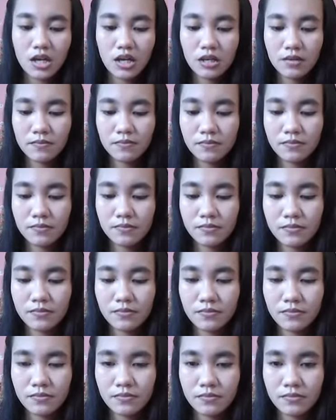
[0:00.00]
um,
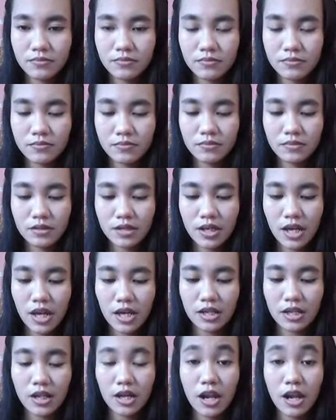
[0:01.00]
gak